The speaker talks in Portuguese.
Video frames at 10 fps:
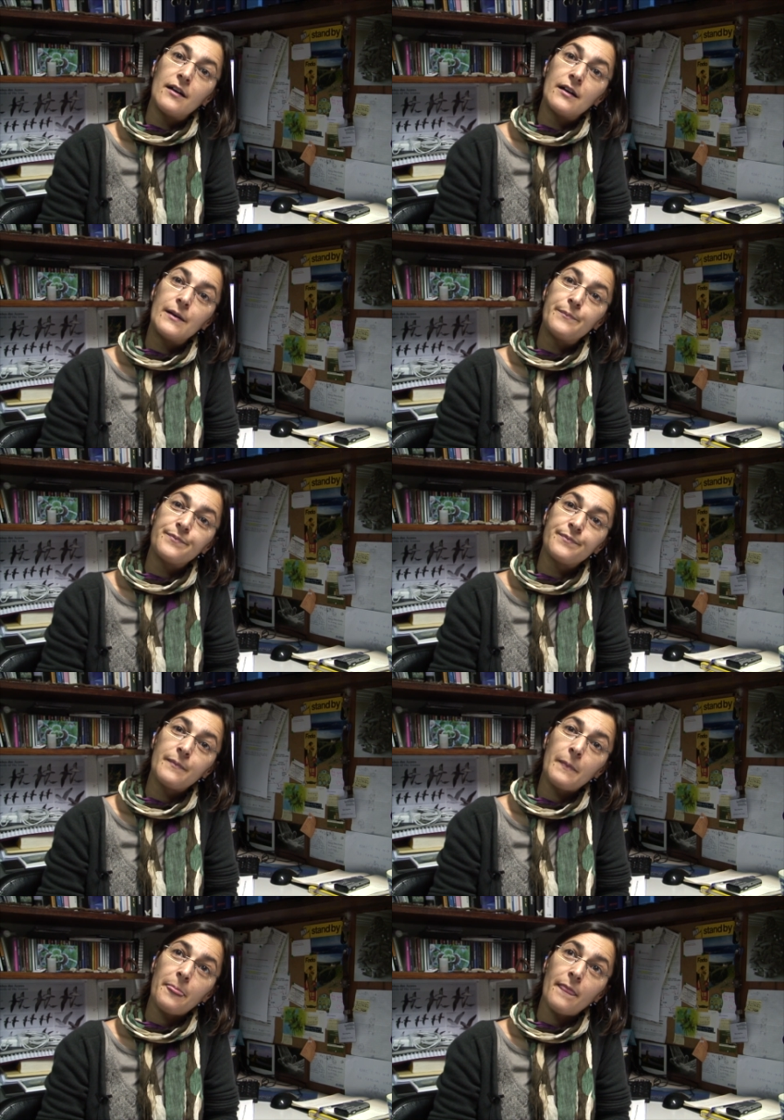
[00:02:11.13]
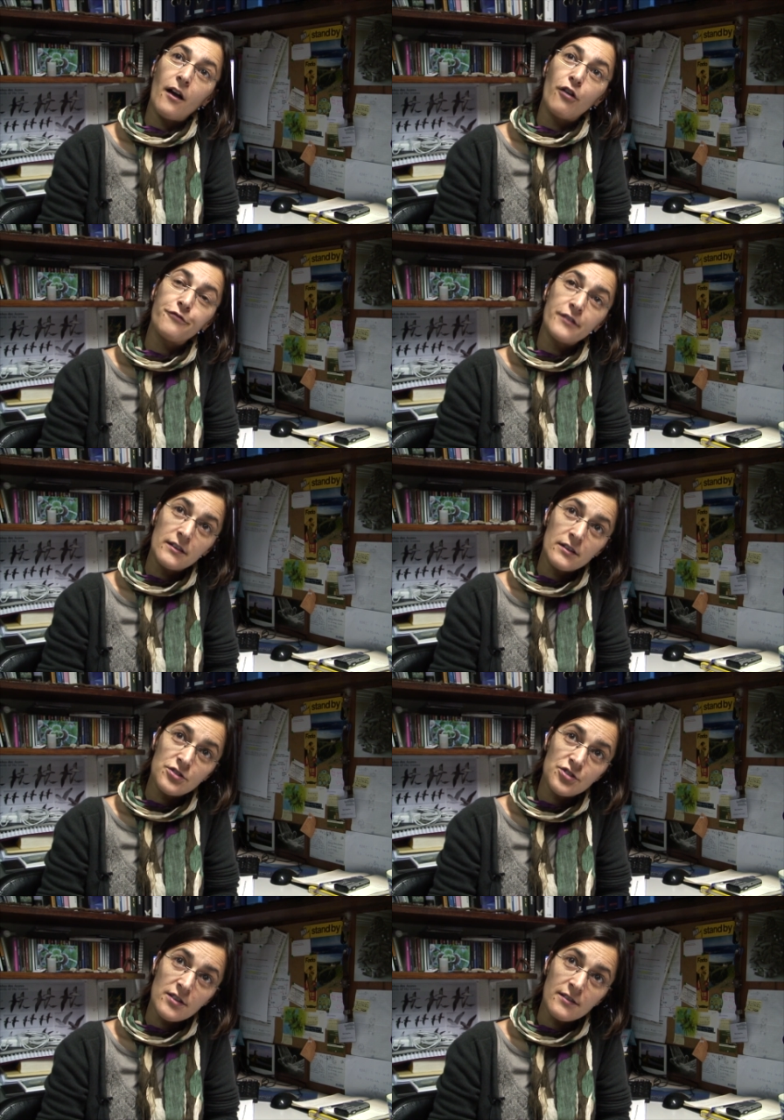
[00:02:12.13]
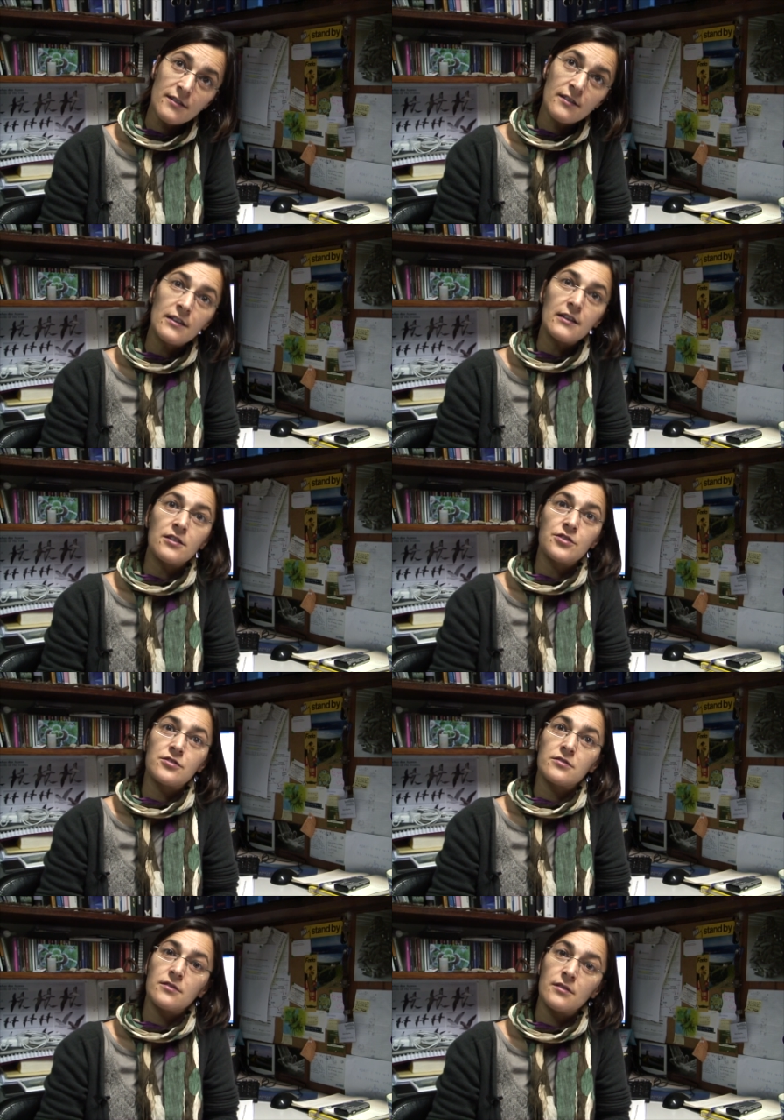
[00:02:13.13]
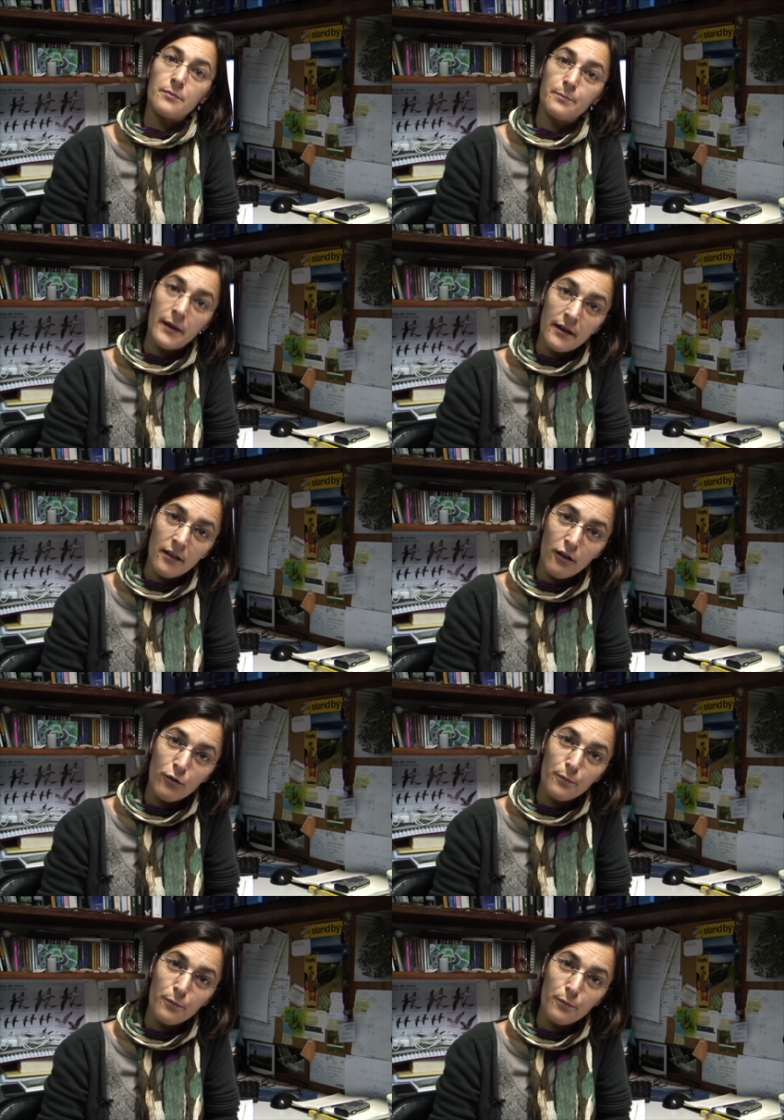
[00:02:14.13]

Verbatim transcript: Um, ao fim desses 70 dias, perde algum